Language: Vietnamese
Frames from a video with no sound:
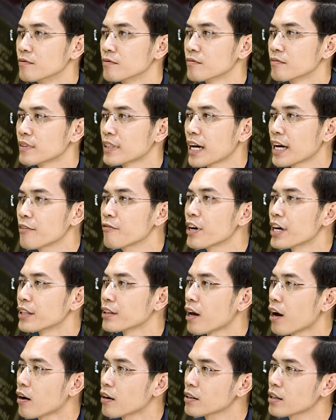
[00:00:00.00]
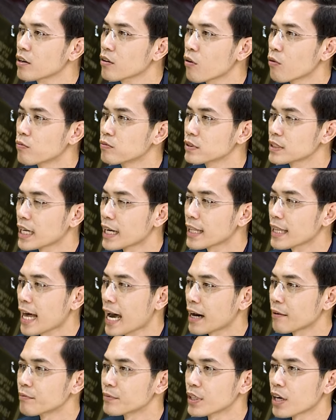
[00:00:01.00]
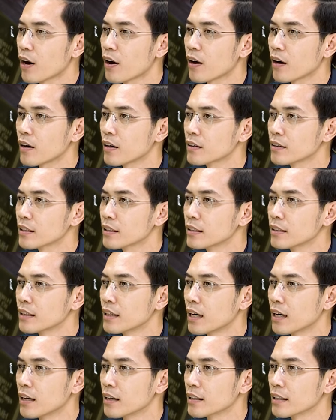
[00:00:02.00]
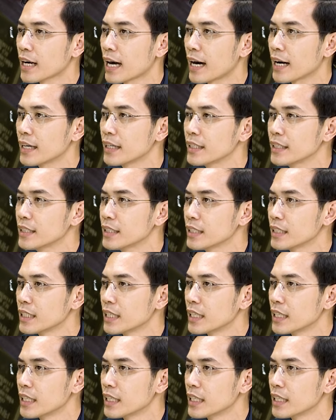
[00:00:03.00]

cái việc đó nó cũng sẽ làm cho uh, cái